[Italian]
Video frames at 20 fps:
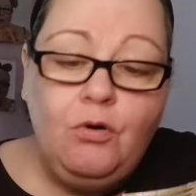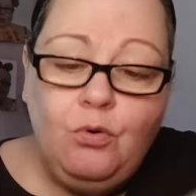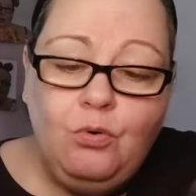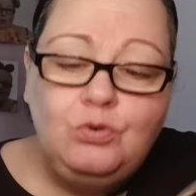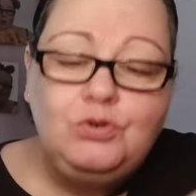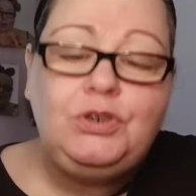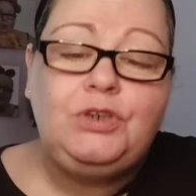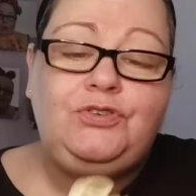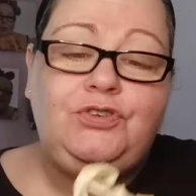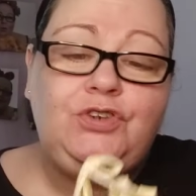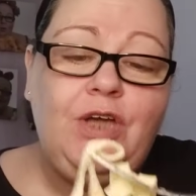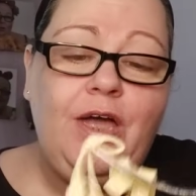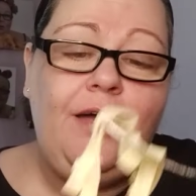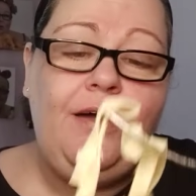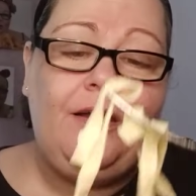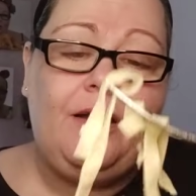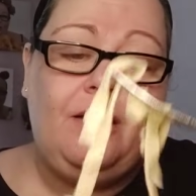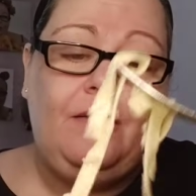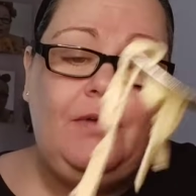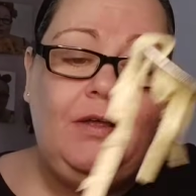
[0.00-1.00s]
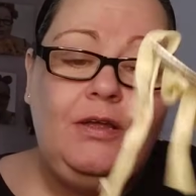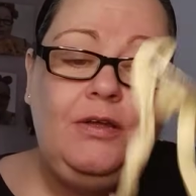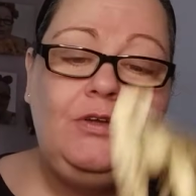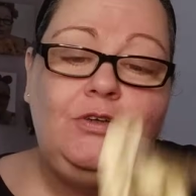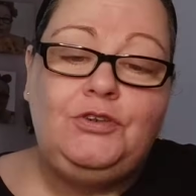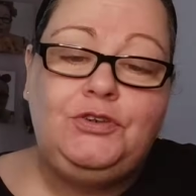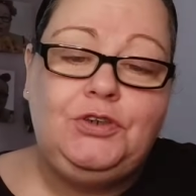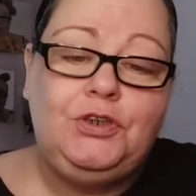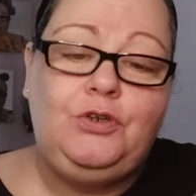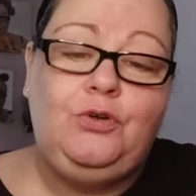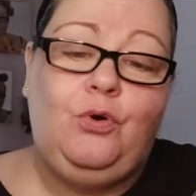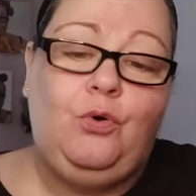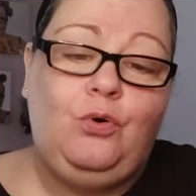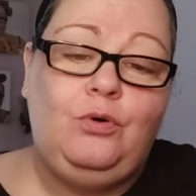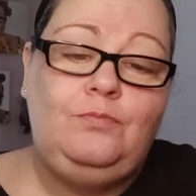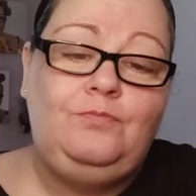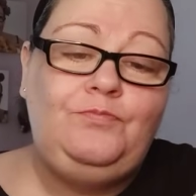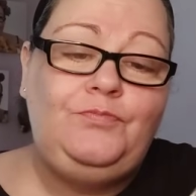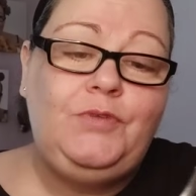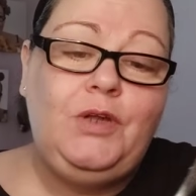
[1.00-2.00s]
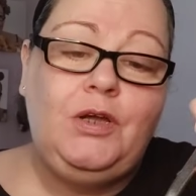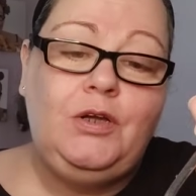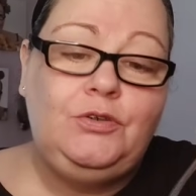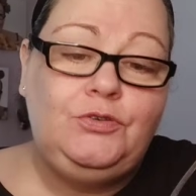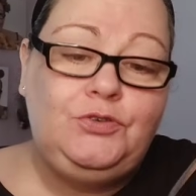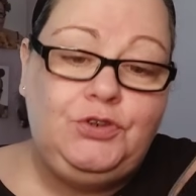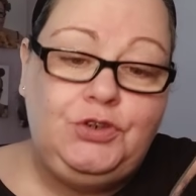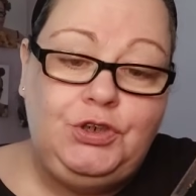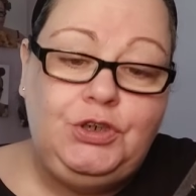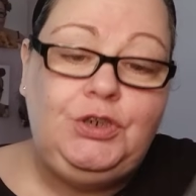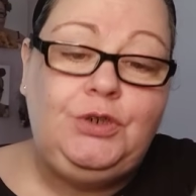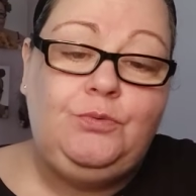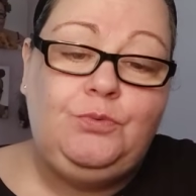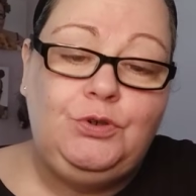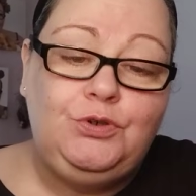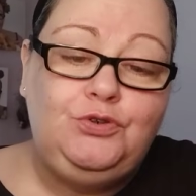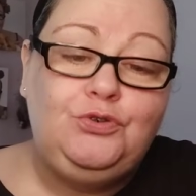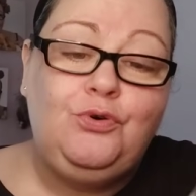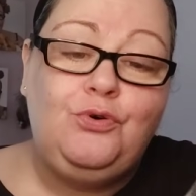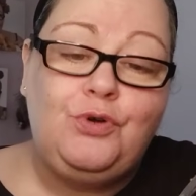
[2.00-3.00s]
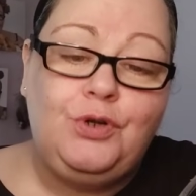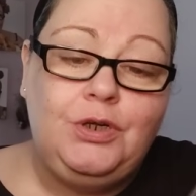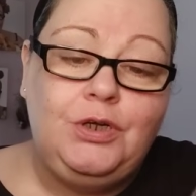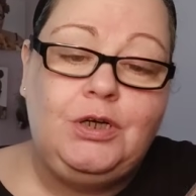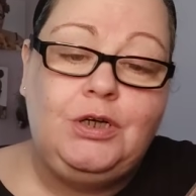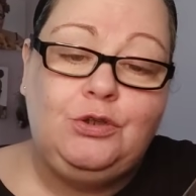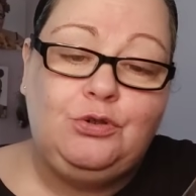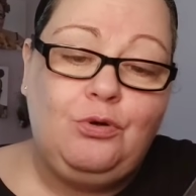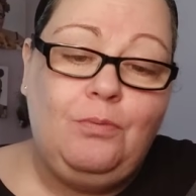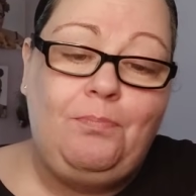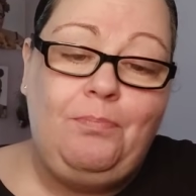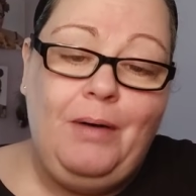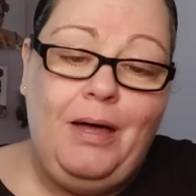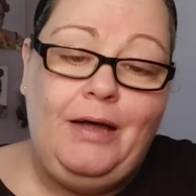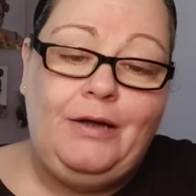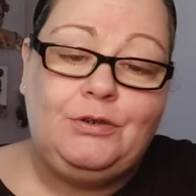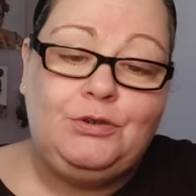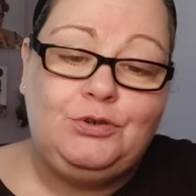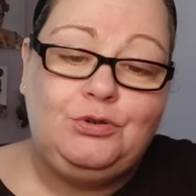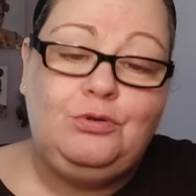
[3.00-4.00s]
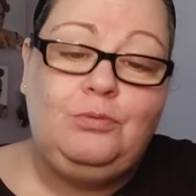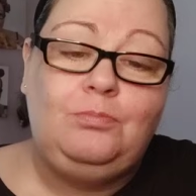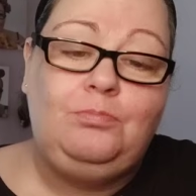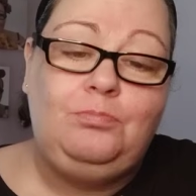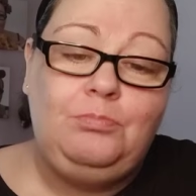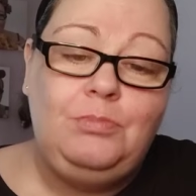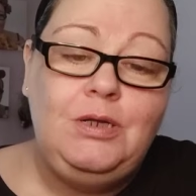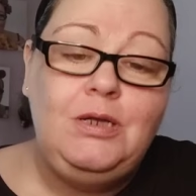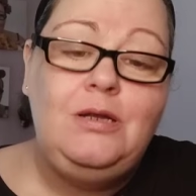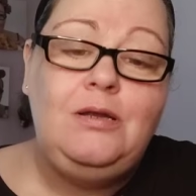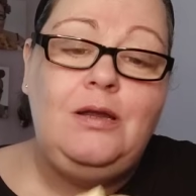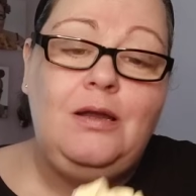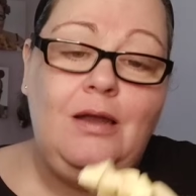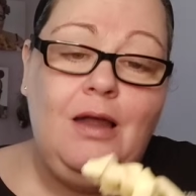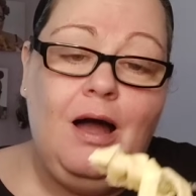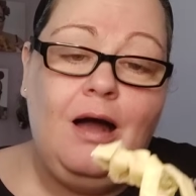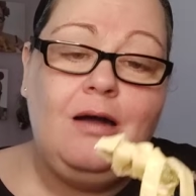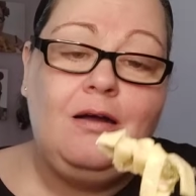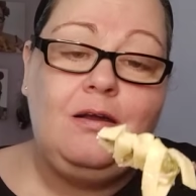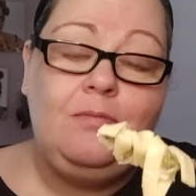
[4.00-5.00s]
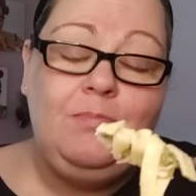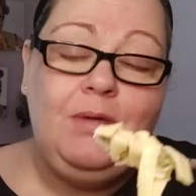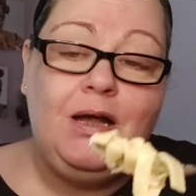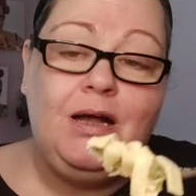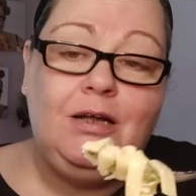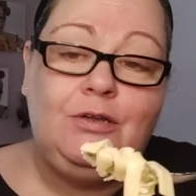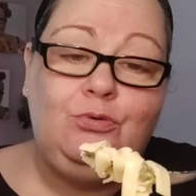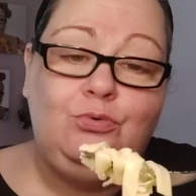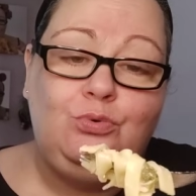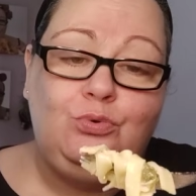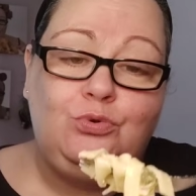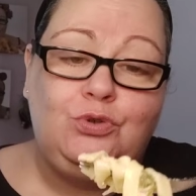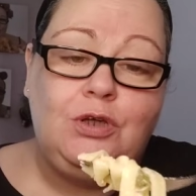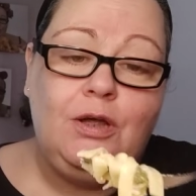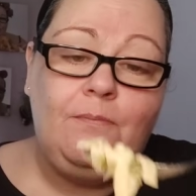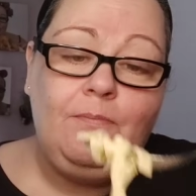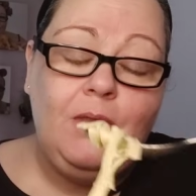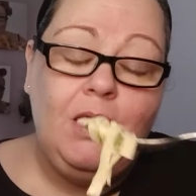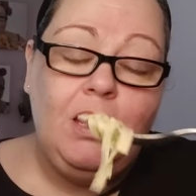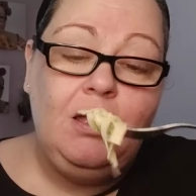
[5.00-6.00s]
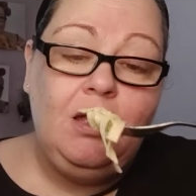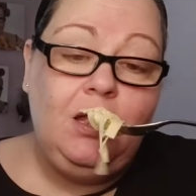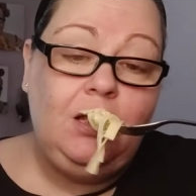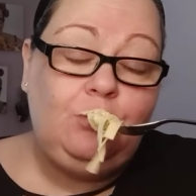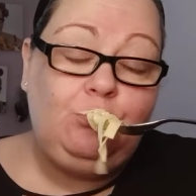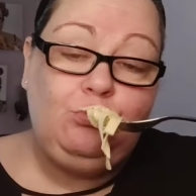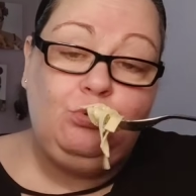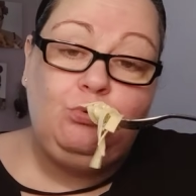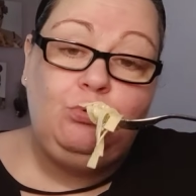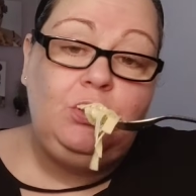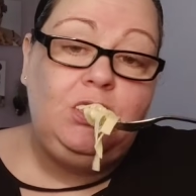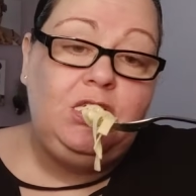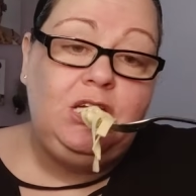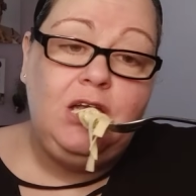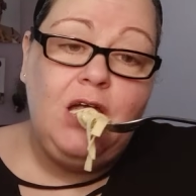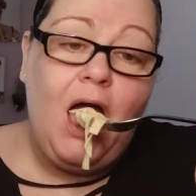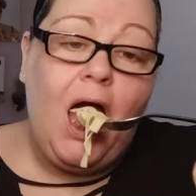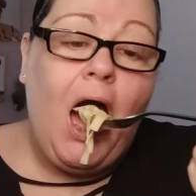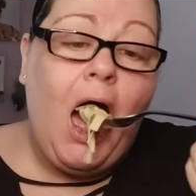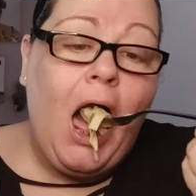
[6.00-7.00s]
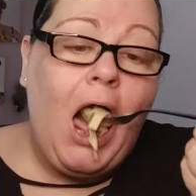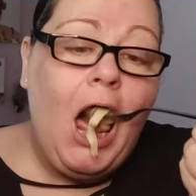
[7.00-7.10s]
cosa c'era se non 5 giorni che t'ho perso, mille lacrime cadute e tu lì